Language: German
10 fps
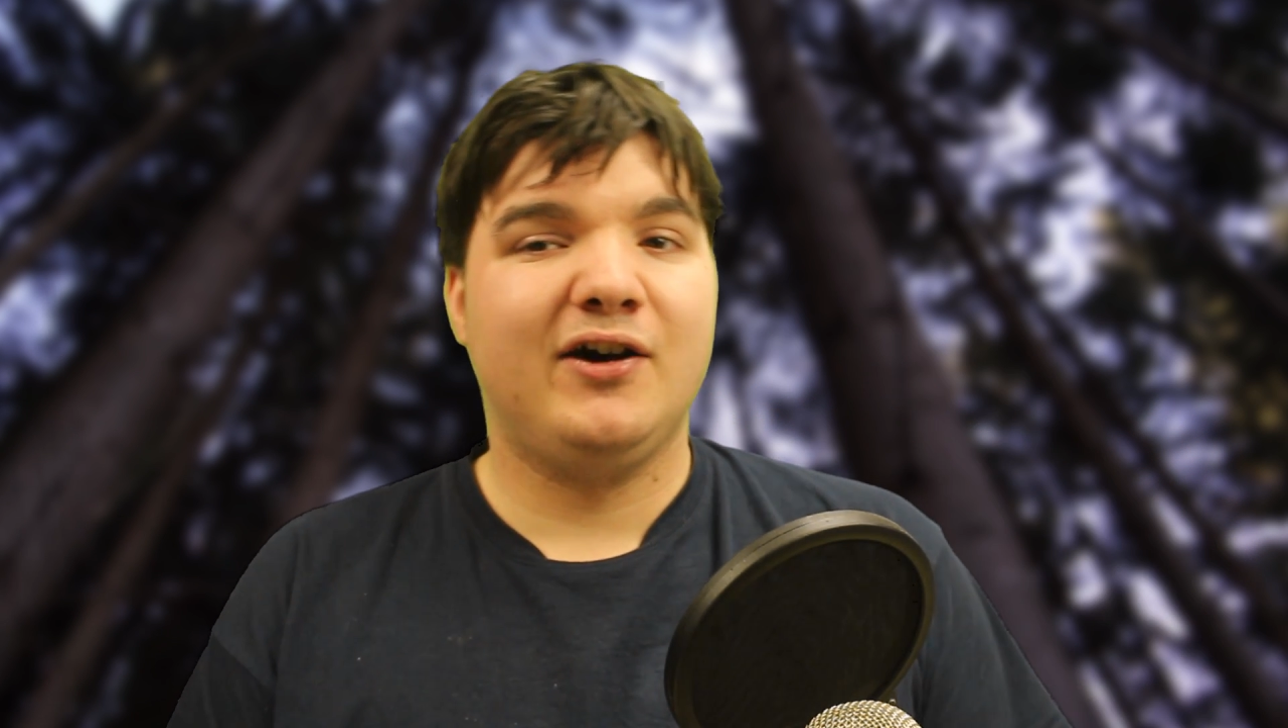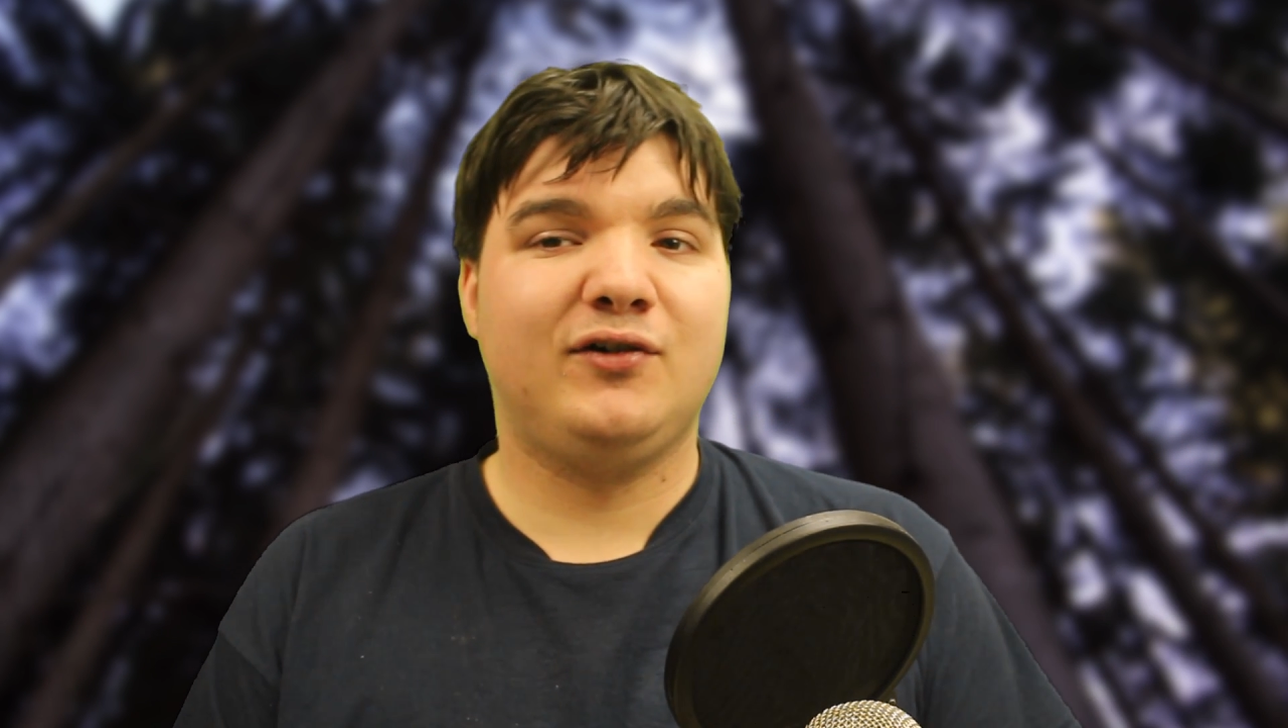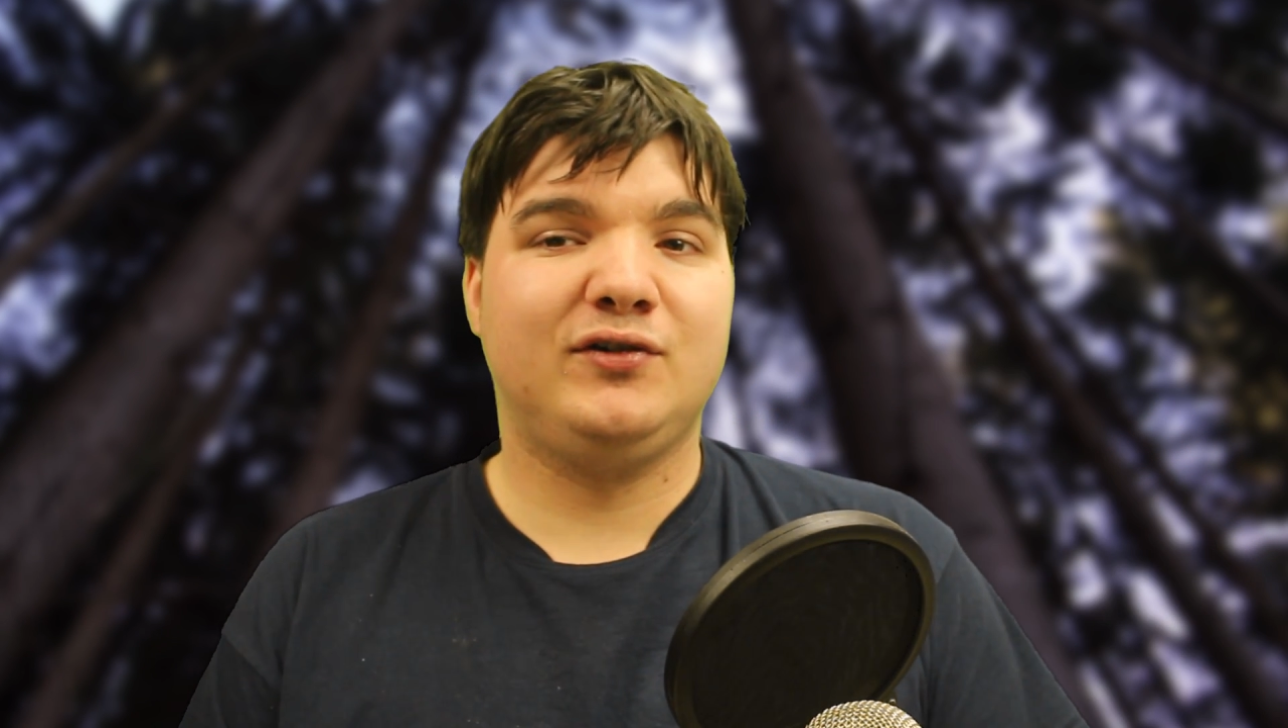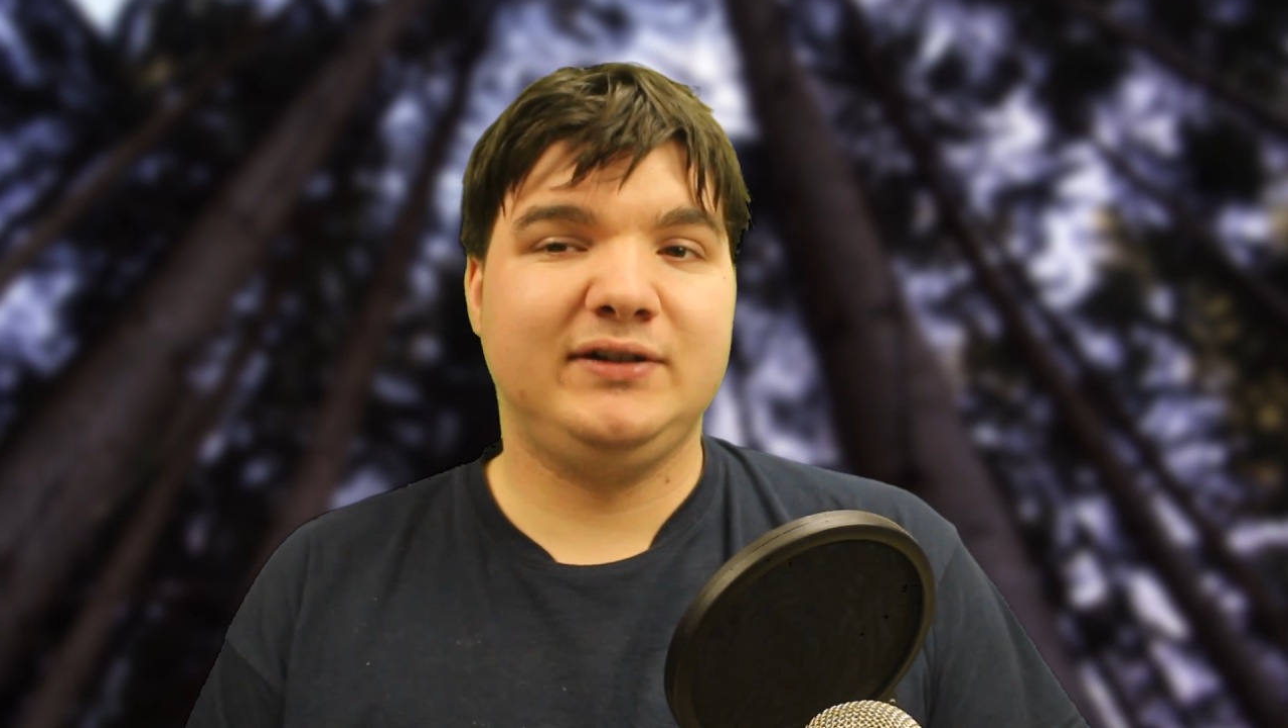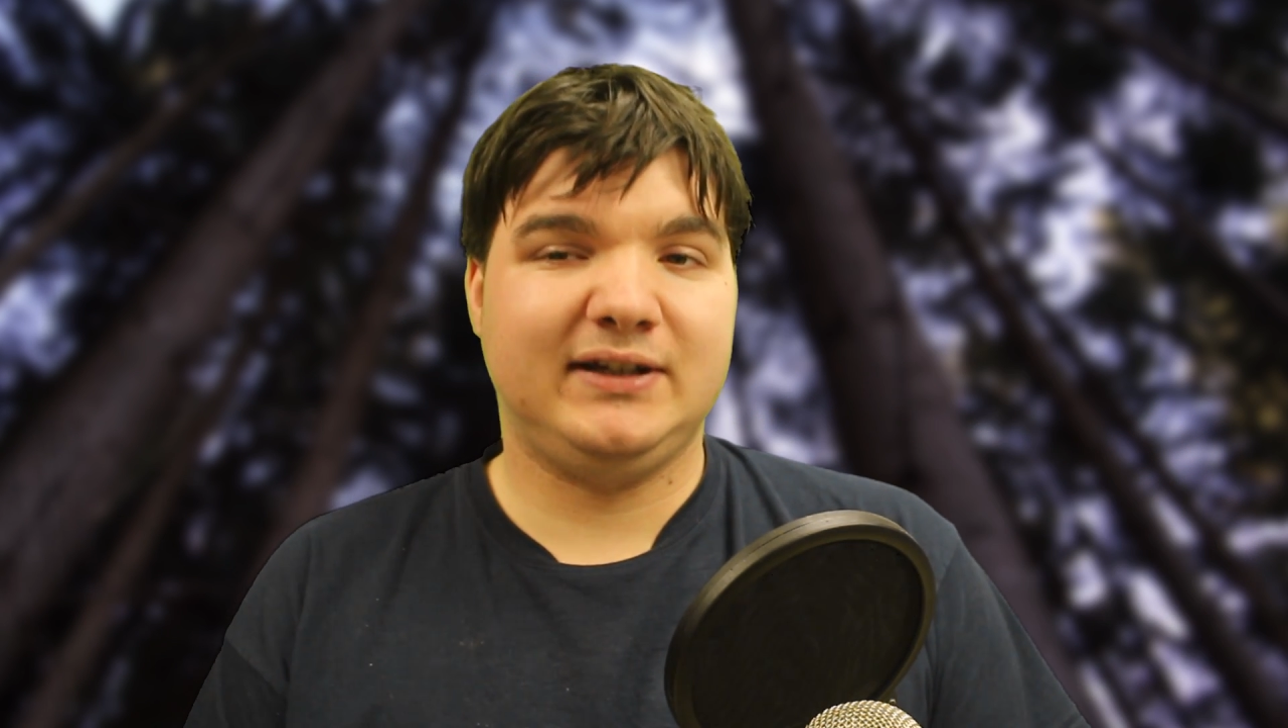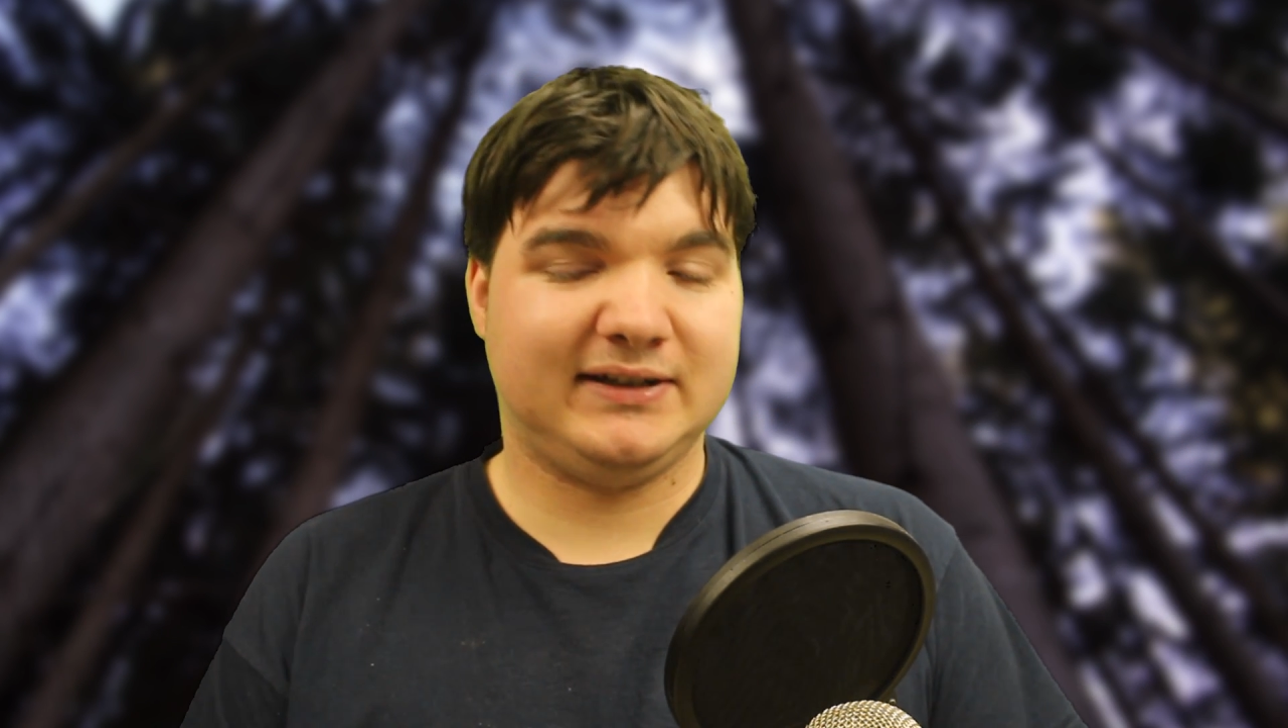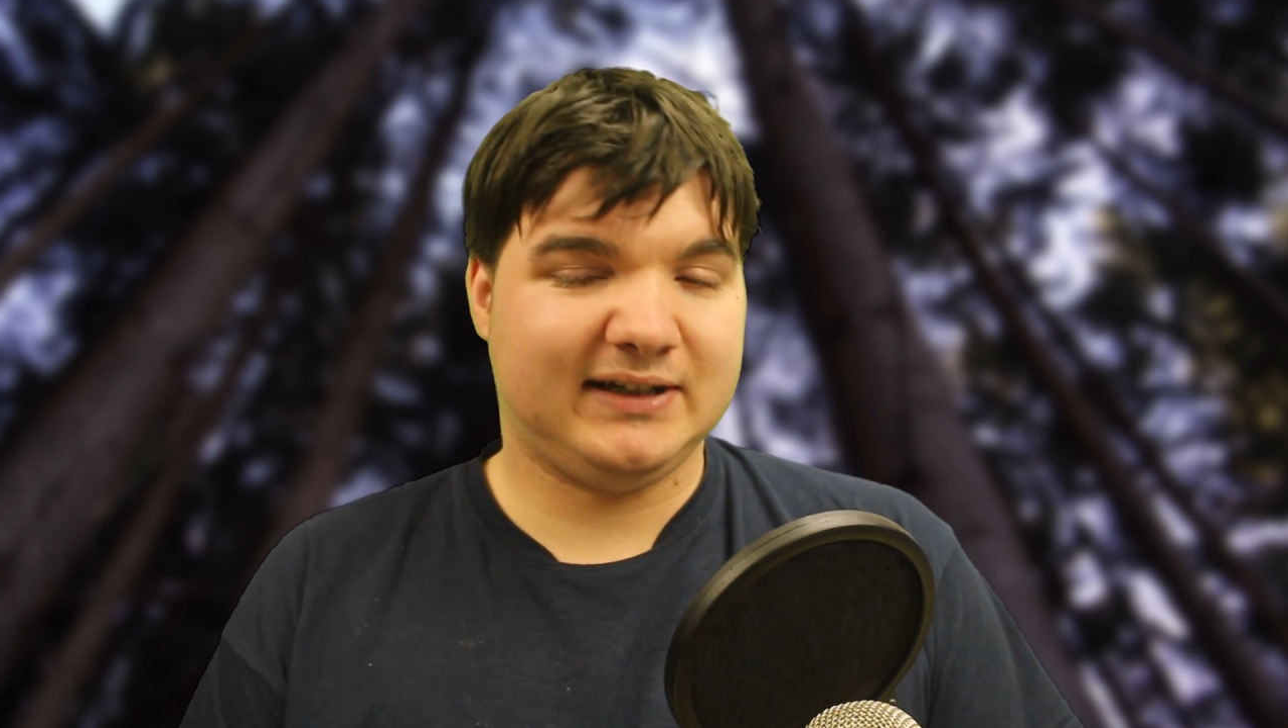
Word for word: Und das